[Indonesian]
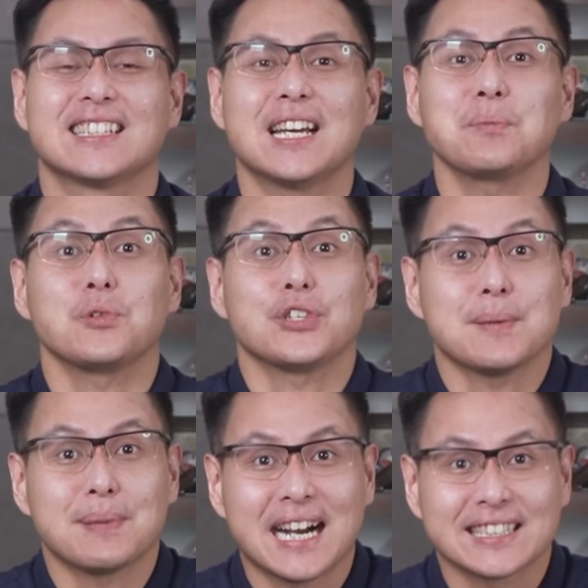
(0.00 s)
dan
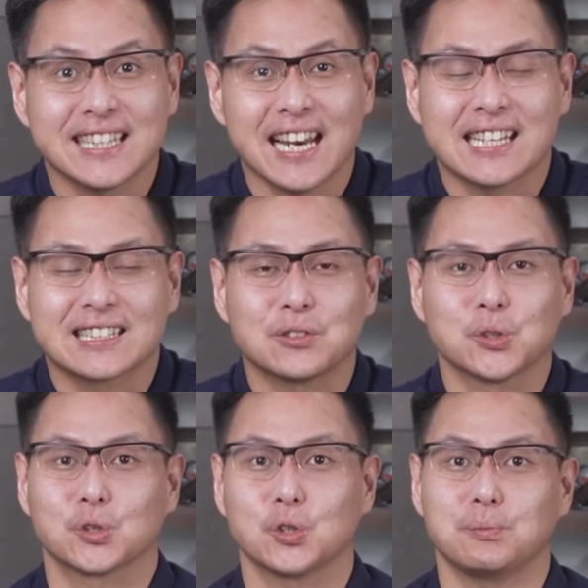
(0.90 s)
punya penghasilan
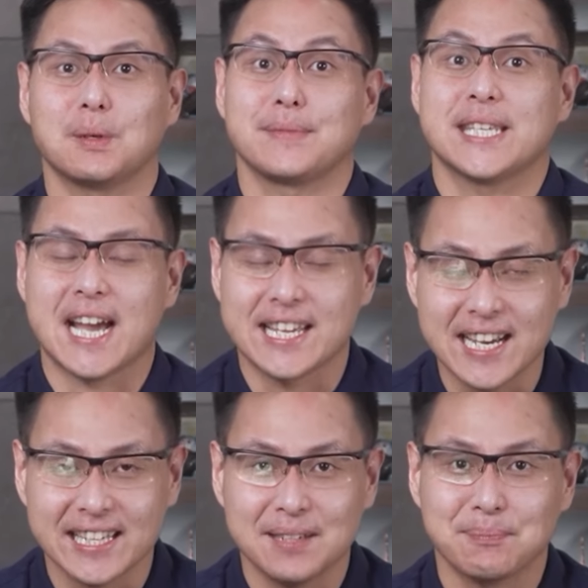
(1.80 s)
untuk
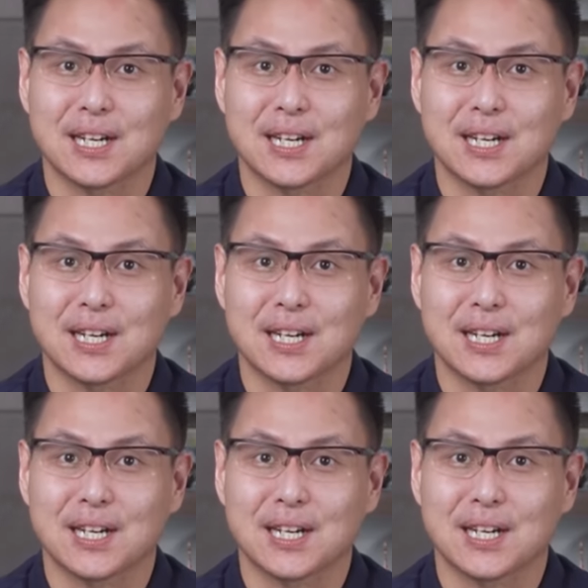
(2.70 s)
membiayai